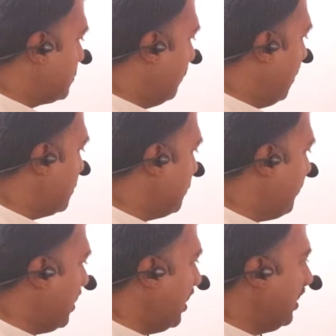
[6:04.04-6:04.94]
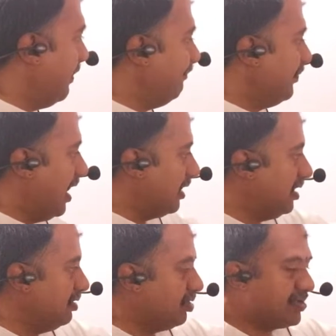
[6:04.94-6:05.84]
సమాస పదాన్ని
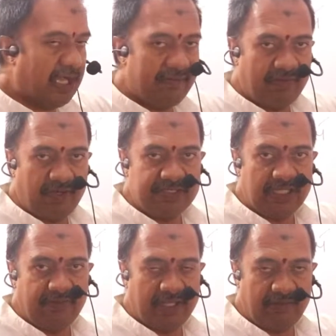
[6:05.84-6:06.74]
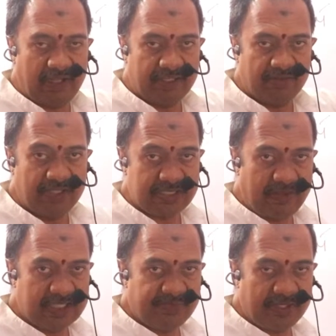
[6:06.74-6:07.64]
అర్థంతో సహా వివరించేది విగ్రహవాక్యం ఇది
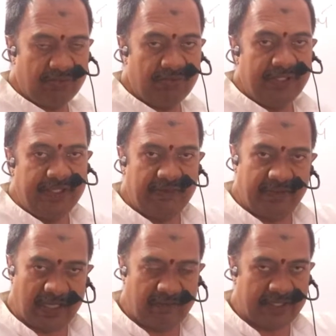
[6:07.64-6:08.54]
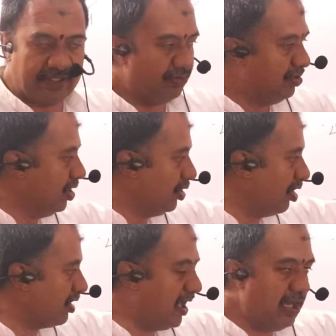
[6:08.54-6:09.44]
సమాస పదం ఇది విగ్రహవాక్యం
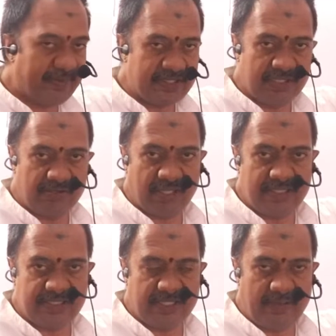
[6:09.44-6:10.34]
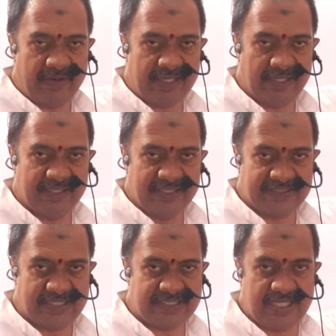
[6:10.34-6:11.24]
యొక్క అనే ప్రత్యయంతో కలిసింది కాబట్టి
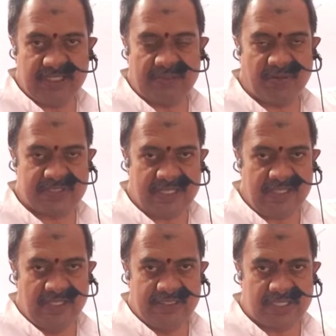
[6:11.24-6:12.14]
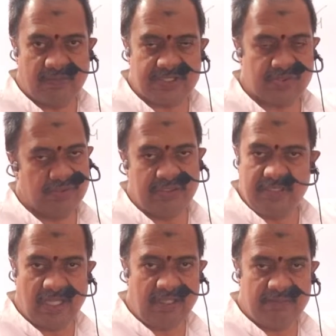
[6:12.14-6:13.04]
షష్ఠీ తత్పురుష సమాసం
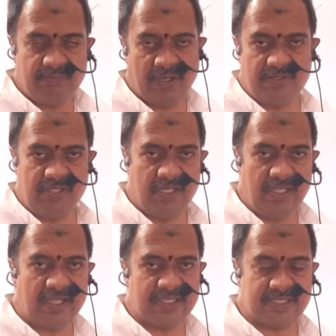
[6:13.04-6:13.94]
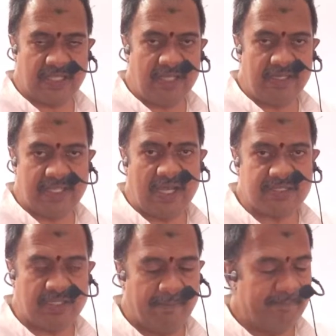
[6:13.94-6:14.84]
ఇక మనం దీన్ని ఖచ్చితంగా
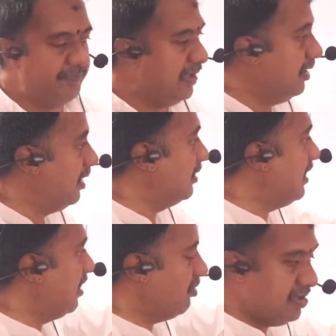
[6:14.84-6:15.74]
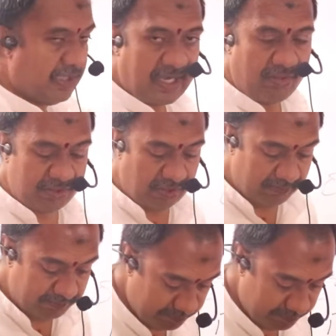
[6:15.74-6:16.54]
నిర్ధారిస్తాం ఇక దాని అక్కడికి వద్దాం